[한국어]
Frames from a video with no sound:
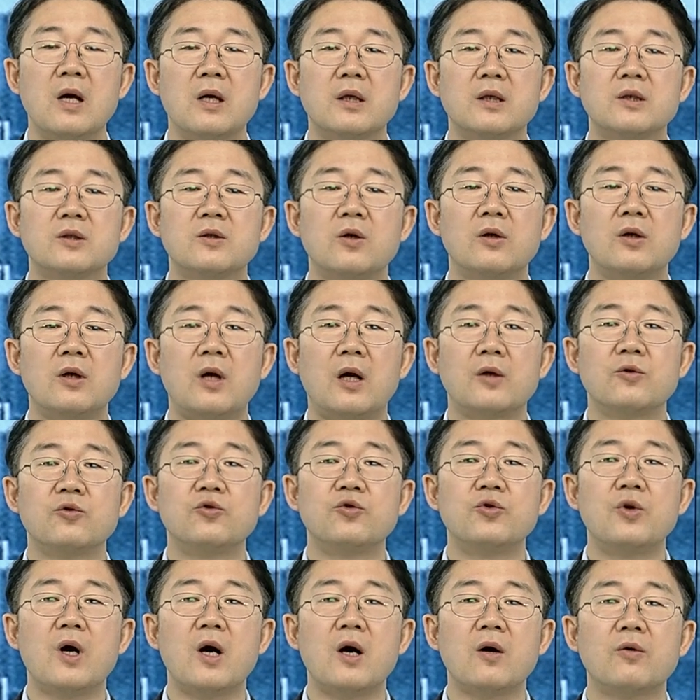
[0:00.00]
이거를
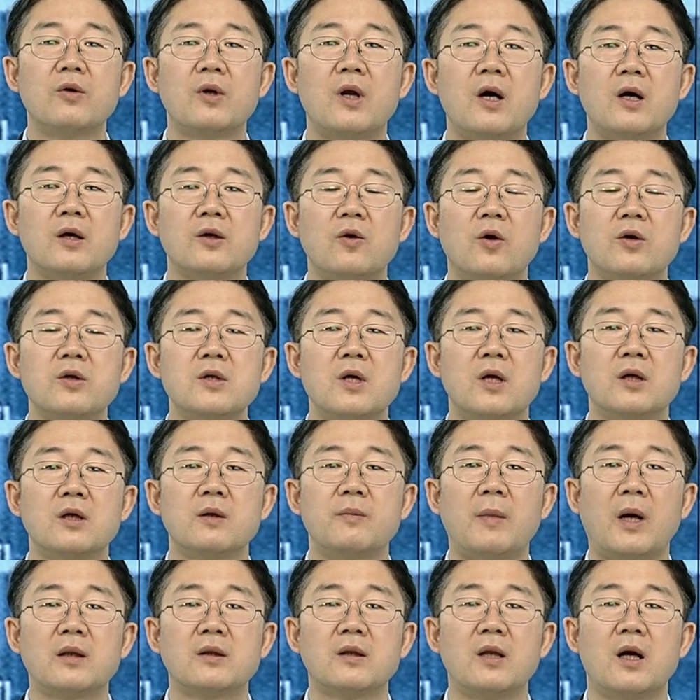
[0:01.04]
유예하거나 연기하는게
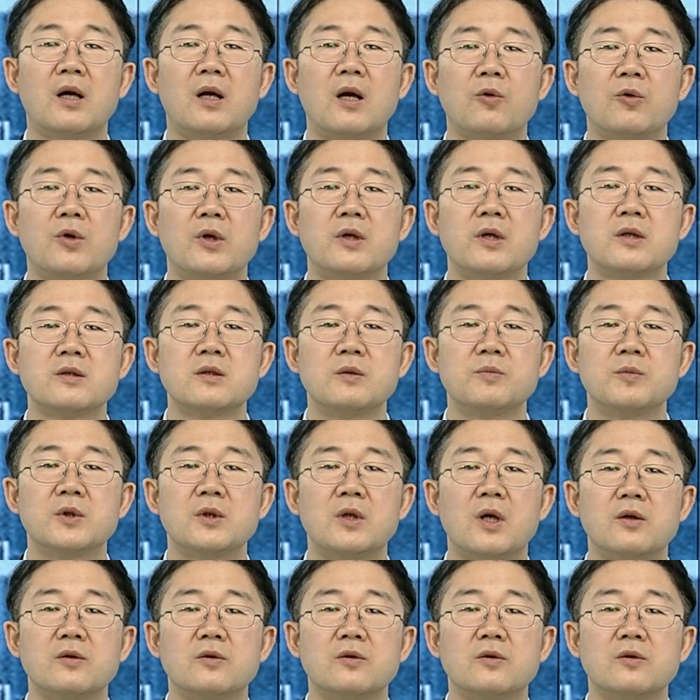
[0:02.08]
맞다라고 얘기했습니다.